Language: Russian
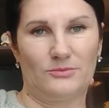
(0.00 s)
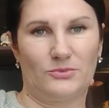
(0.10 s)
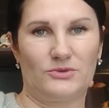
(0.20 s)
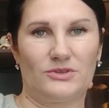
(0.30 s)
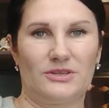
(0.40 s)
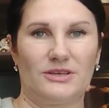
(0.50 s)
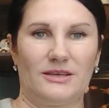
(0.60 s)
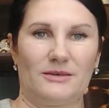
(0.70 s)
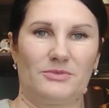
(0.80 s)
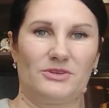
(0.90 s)
Будет
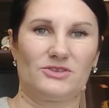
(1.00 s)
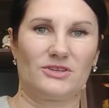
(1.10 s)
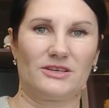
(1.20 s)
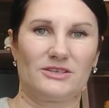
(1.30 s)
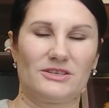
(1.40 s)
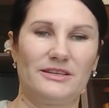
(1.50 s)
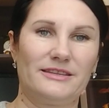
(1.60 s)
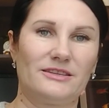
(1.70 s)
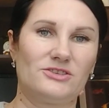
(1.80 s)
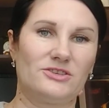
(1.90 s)
обычная
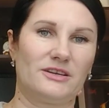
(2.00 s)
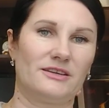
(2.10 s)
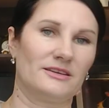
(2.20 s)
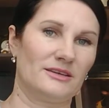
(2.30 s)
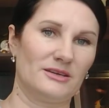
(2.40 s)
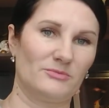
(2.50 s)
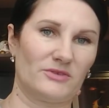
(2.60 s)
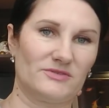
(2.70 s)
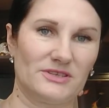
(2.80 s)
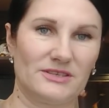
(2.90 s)
жилеточка
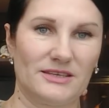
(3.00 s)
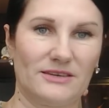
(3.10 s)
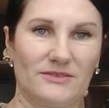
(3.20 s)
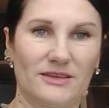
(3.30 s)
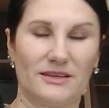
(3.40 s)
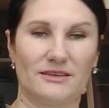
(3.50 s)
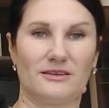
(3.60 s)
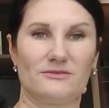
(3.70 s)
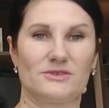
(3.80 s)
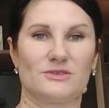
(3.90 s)
повседневная
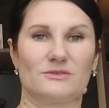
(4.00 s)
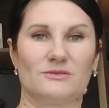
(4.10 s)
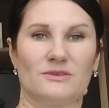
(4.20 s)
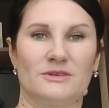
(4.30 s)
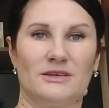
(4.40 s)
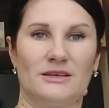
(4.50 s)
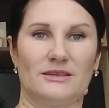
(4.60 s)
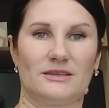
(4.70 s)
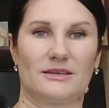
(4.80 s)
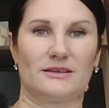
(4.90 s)
на весну
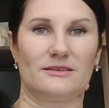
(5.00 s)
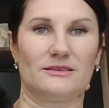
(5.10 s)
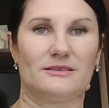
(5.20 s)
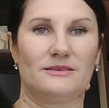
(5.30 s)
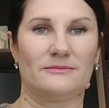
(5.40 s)
такая.